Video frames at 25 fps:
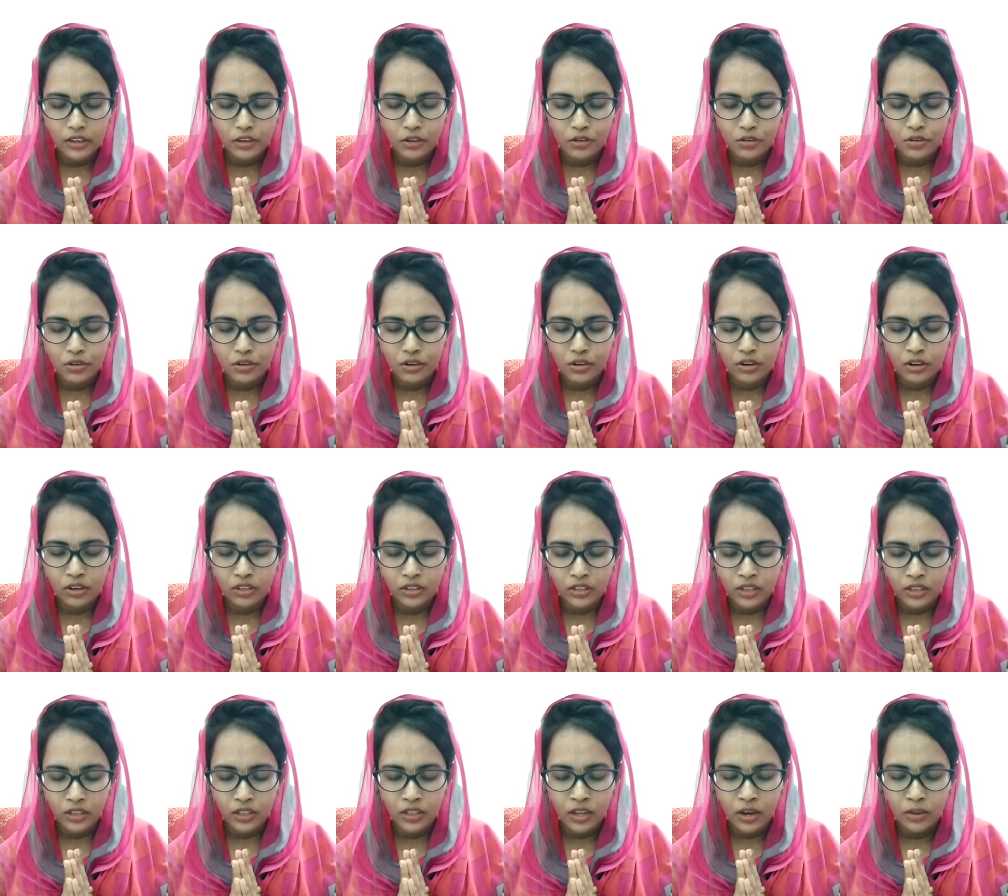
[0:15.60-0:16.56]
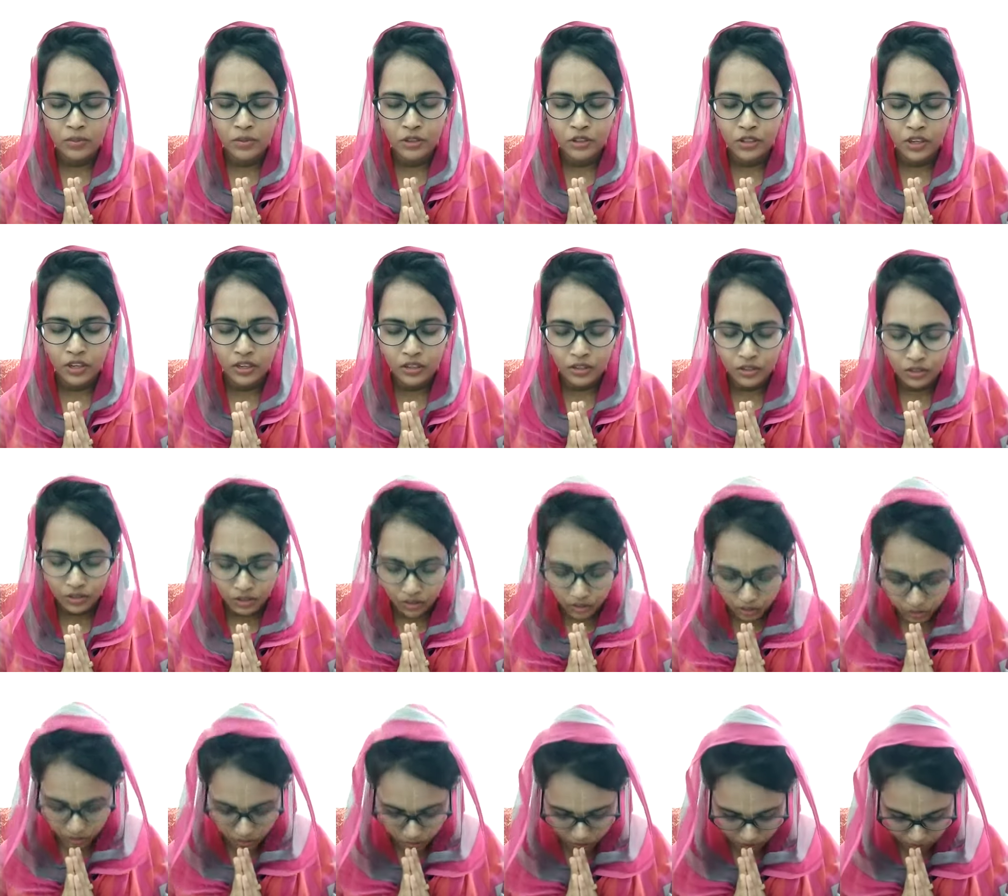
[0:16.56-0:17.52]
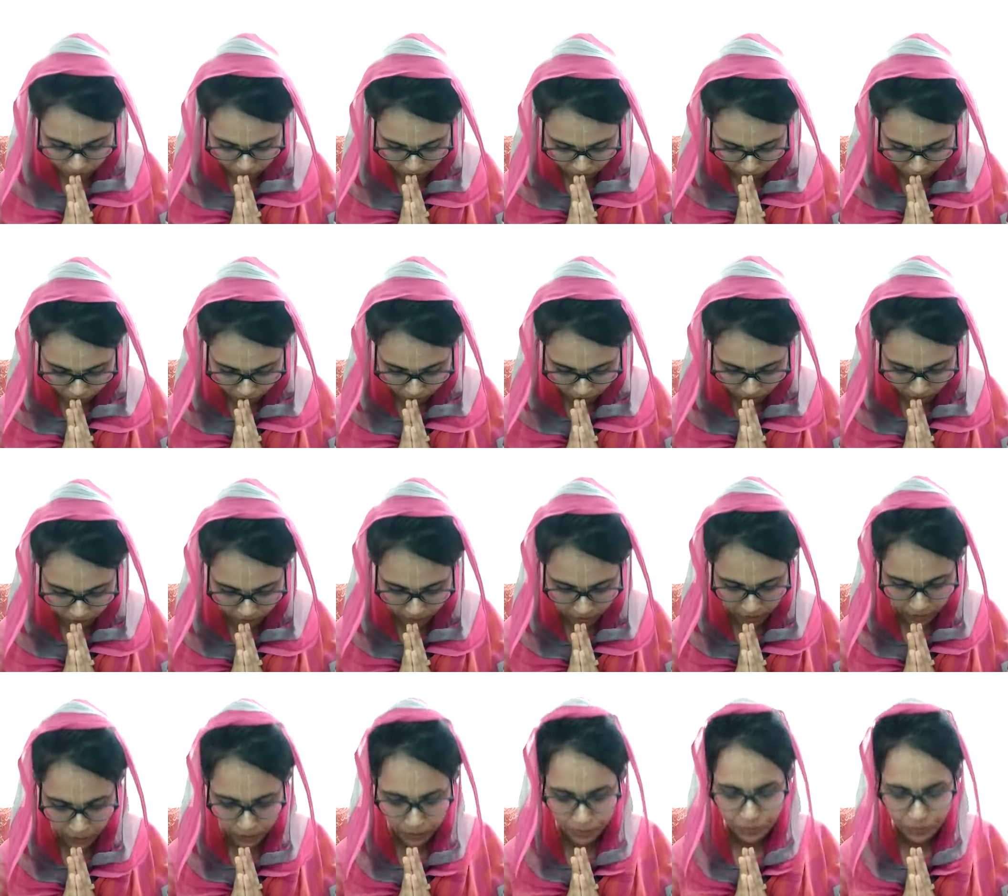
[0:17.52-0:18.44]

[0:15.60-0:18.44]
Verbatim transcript: গৌর কথা ধামোদয় নগর গ্রাম তারিণে